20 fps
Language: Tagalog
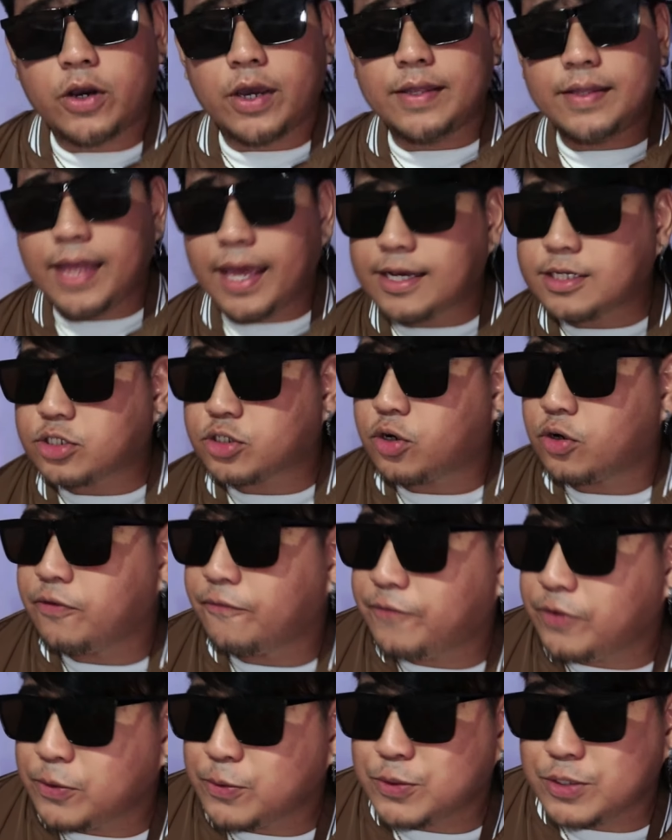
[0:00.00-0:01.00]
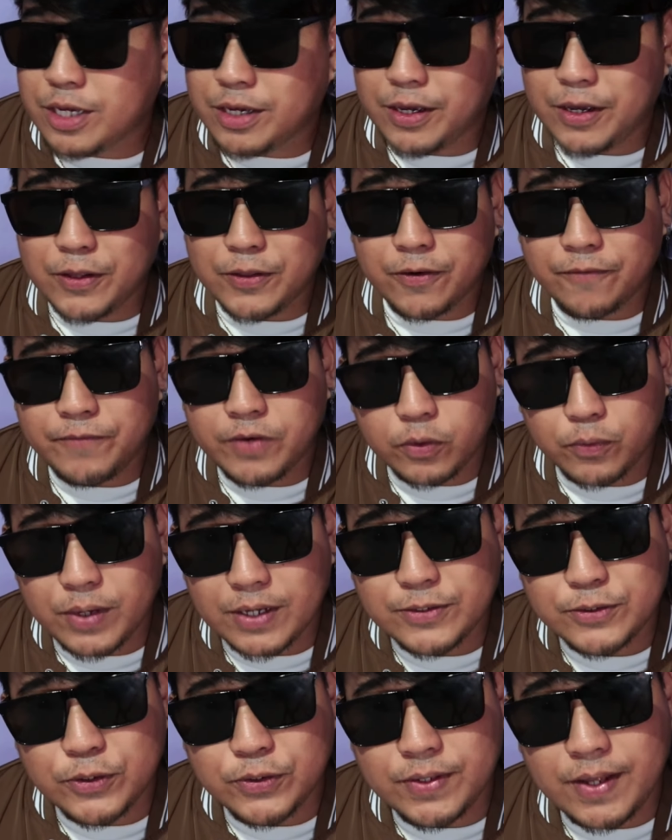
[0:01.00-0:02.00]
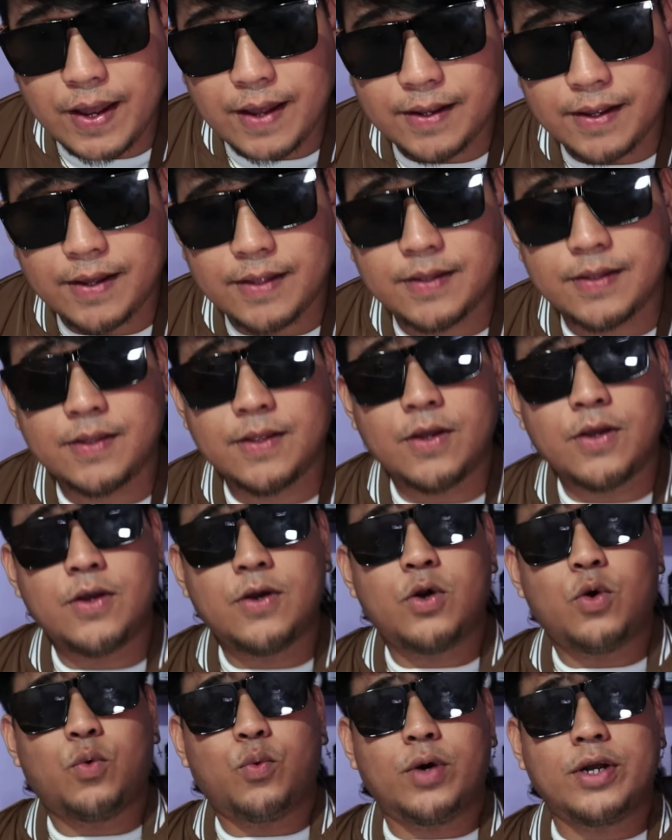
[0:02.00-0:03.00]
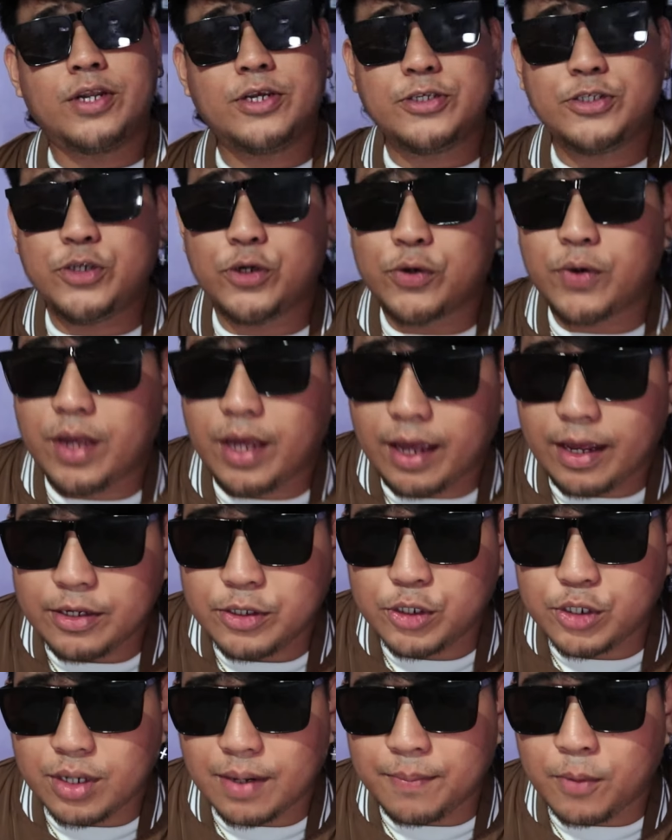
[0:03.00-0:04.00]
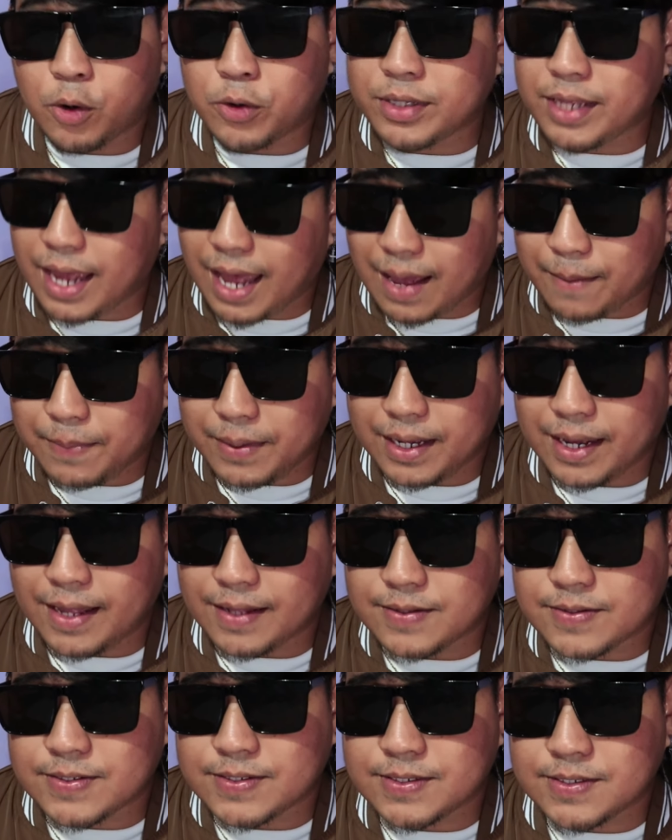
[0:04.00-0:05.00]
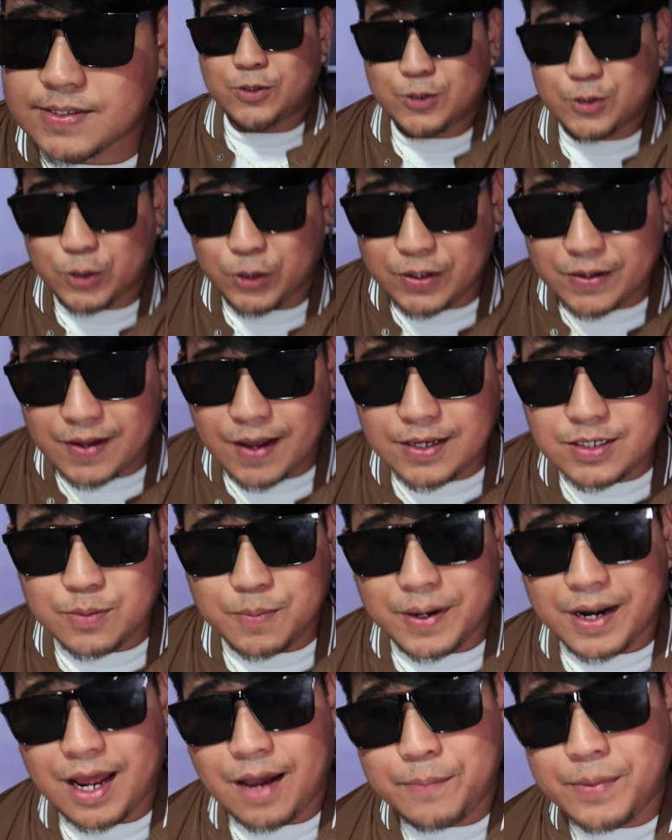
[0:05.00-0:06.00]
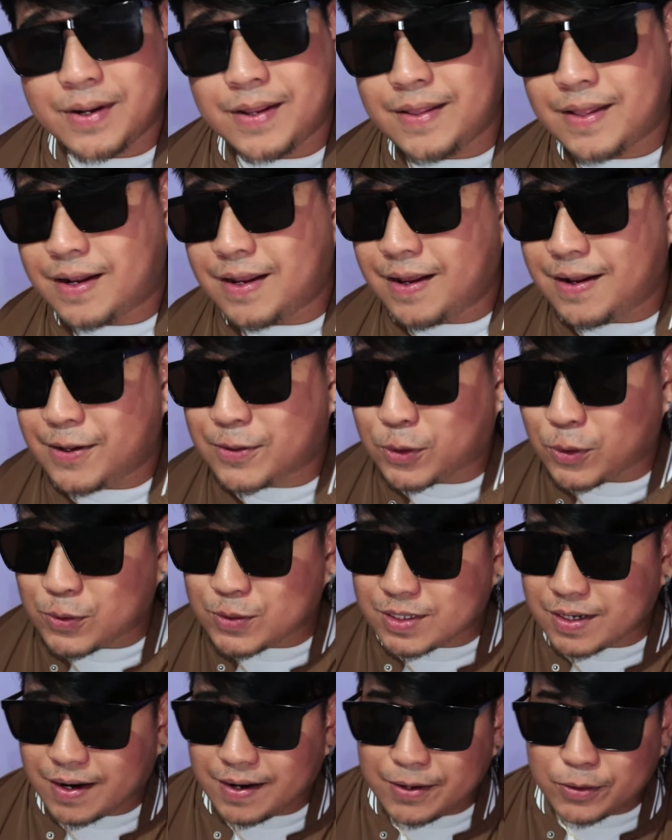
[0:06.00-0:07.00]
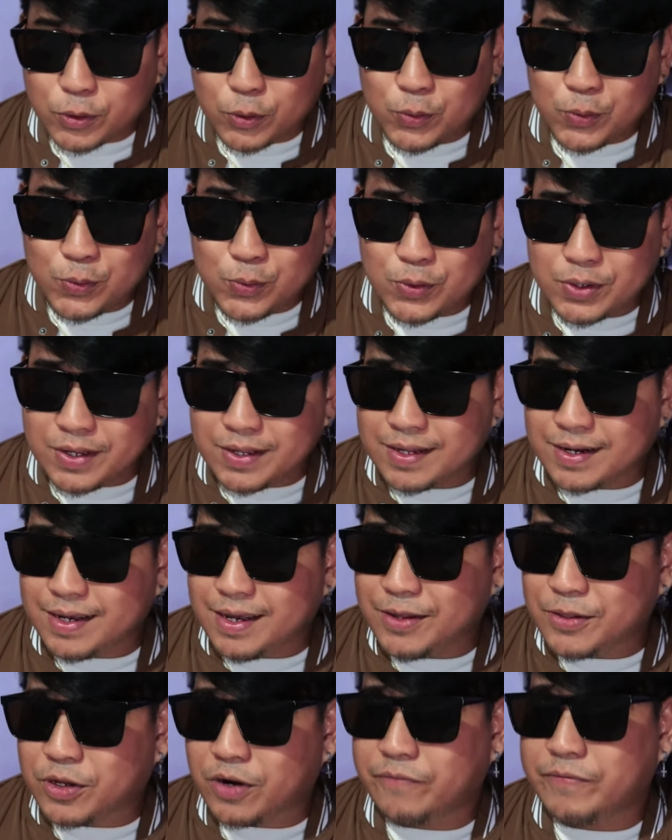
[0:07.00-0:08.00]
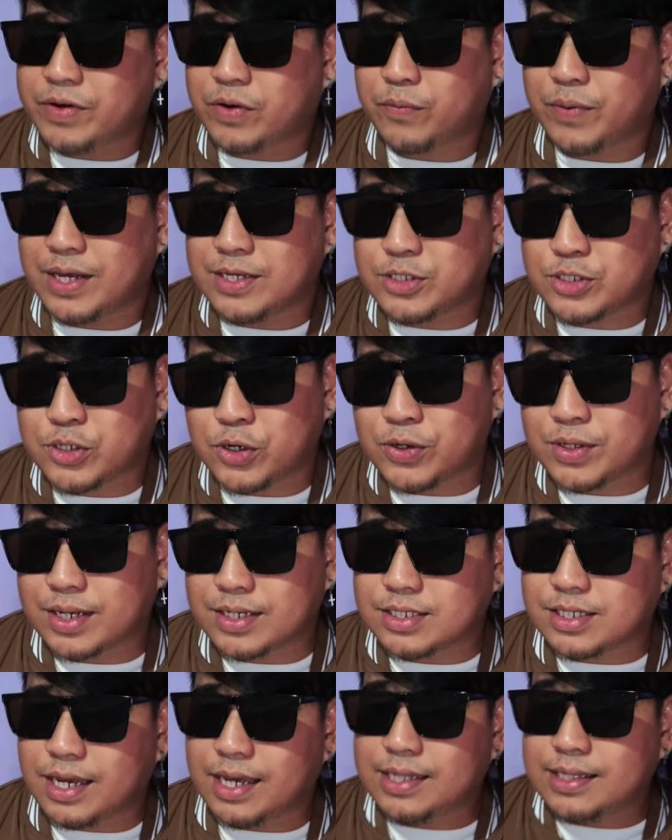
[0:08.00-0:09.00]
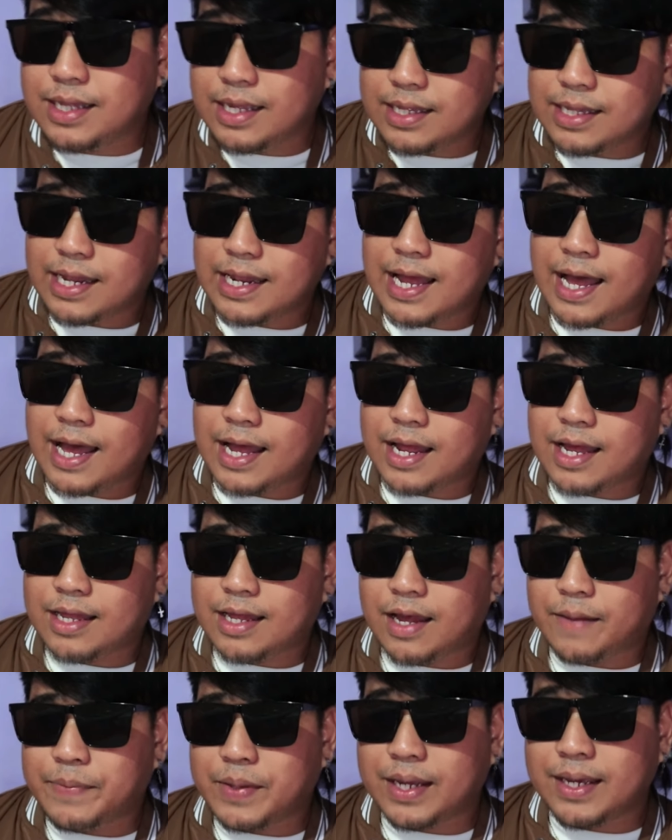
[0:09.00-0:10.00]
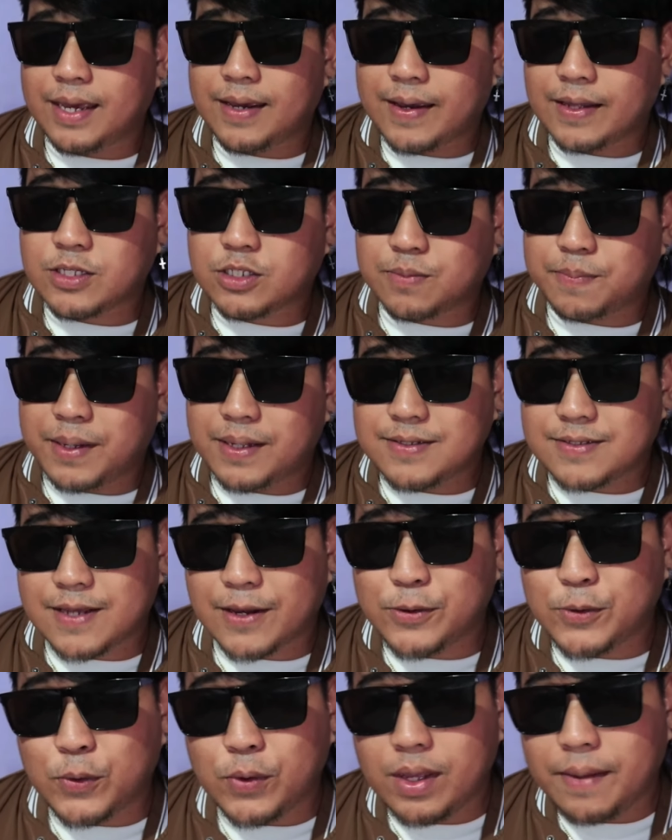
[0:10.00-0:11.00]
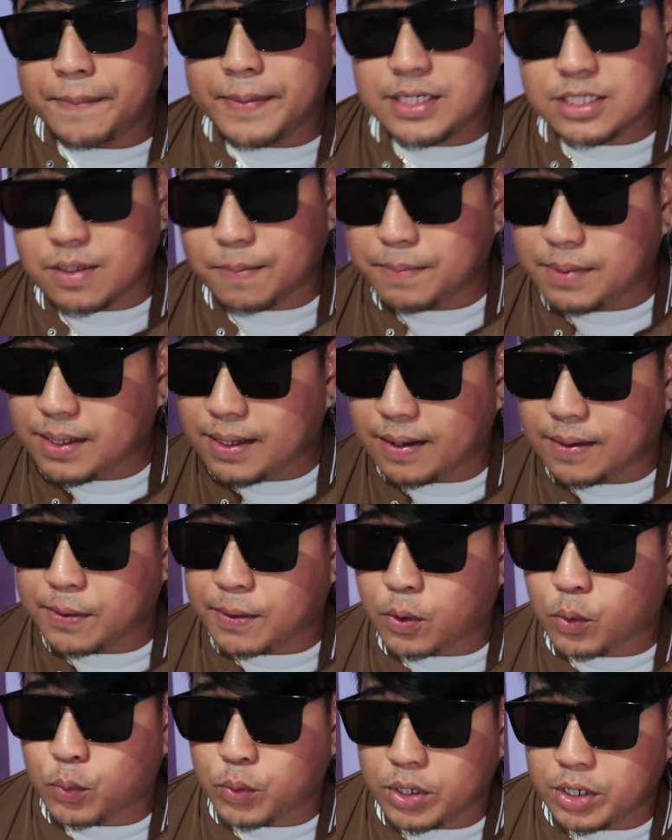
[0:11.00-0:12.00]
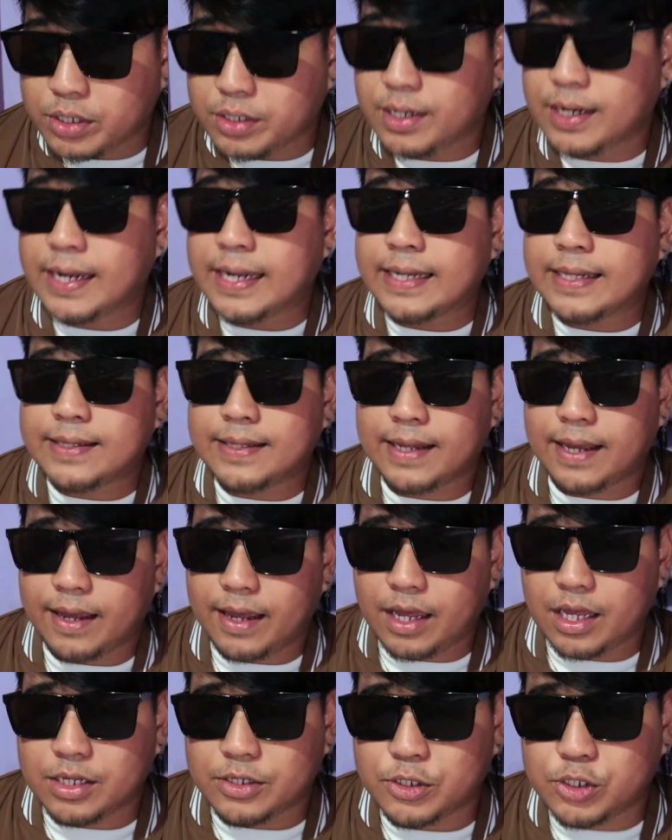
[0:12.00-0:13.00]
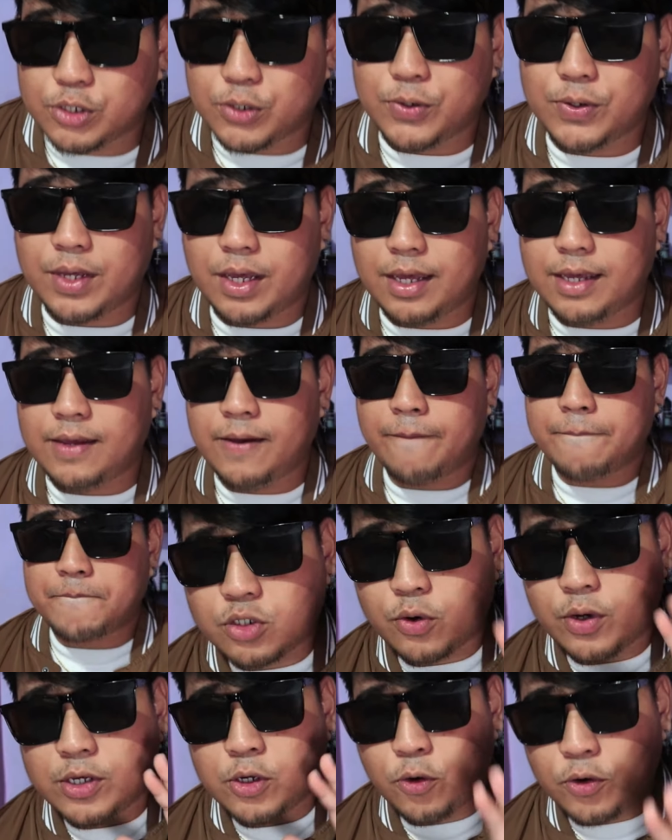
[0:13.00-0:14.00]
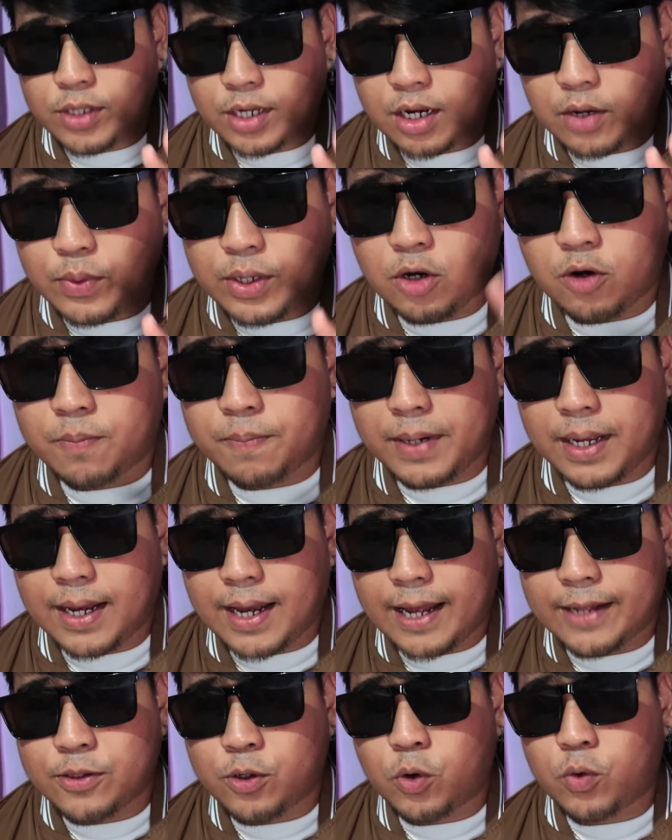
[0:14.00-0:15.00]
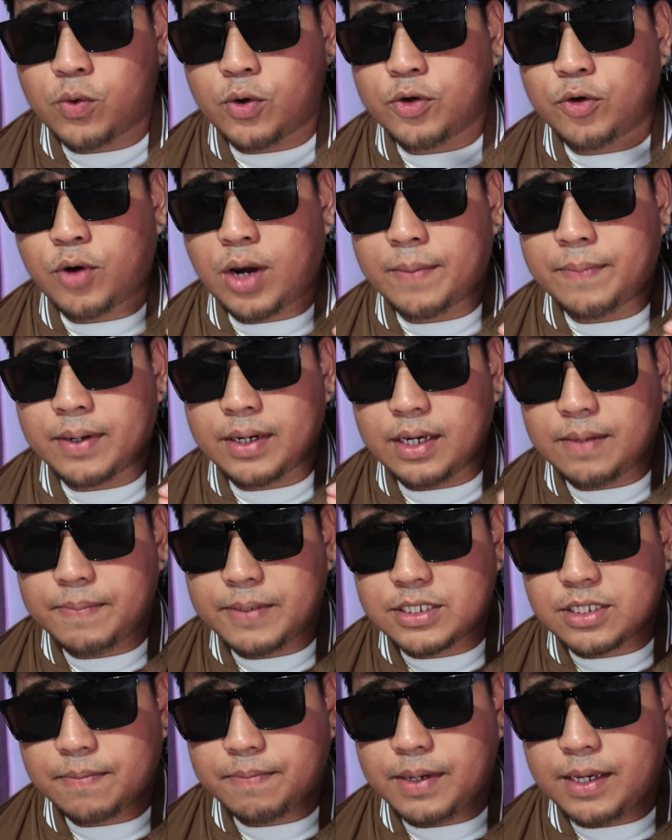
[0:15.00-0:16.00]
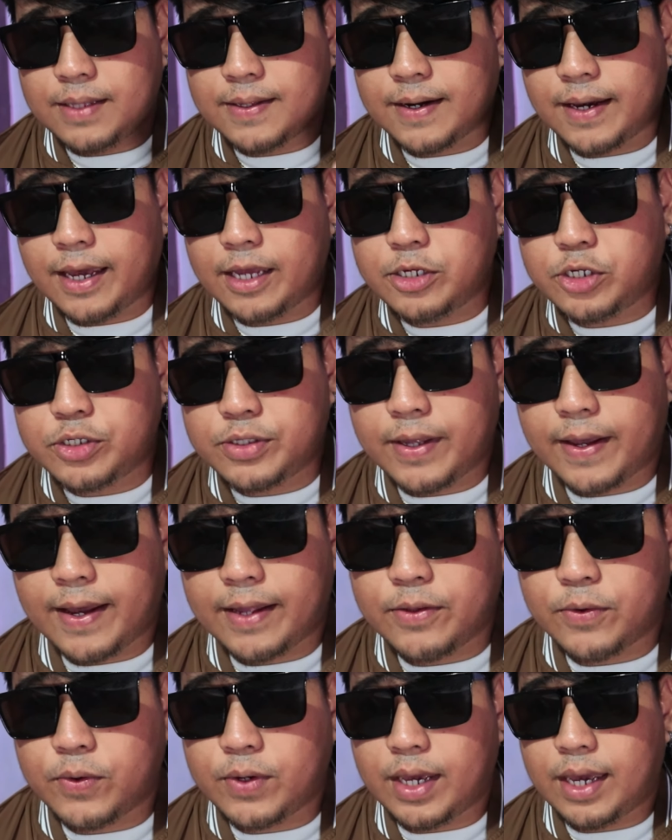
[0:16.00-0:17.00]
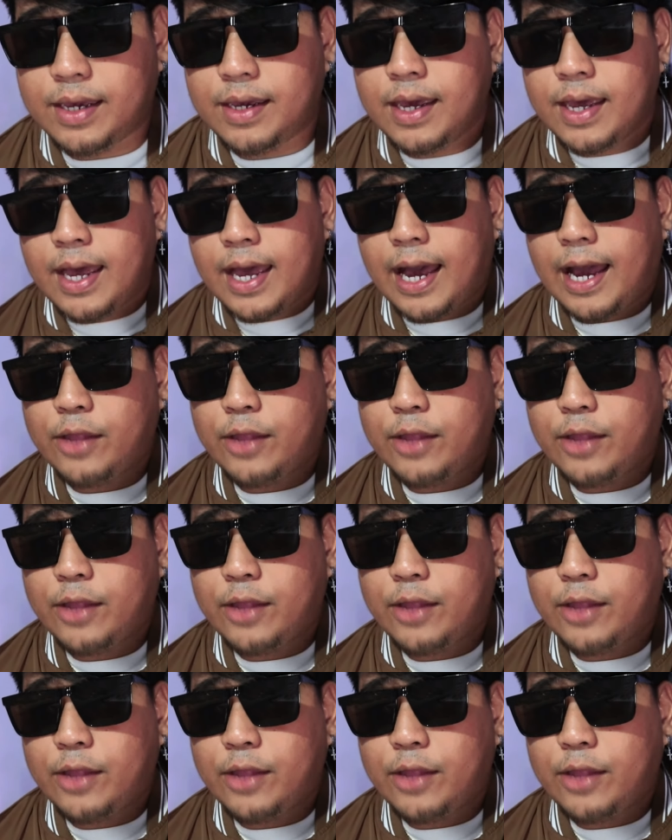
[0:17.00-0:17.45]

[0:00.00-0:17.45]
Okay, next confusing interview question natin what is your age among the applicants? So yun guys, marami rin nalilito sa ganitong uri ng interview question kasi hindi nila um, nagigets minsan yung ibig sabihin ng word na age, okay? So ayoko nang gawing komplikado kung ano nga bang ibig sabihin ng age na yan, okay?